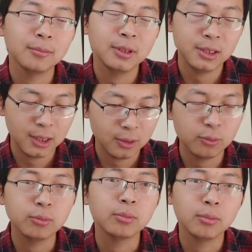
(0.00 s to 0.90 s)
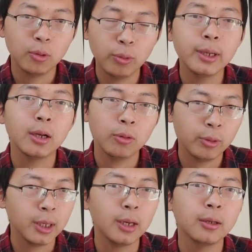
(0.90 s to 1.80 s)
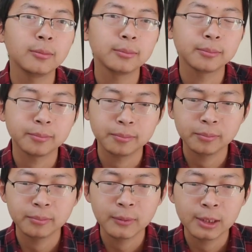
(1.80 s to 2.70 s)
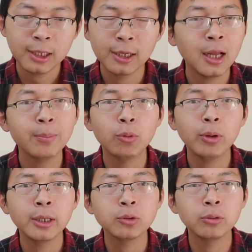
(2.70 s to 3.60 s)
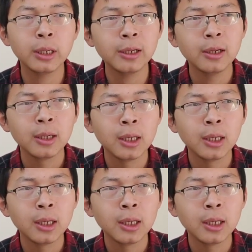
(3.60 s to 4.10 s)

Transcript: 协助会的会的，但他不会作为，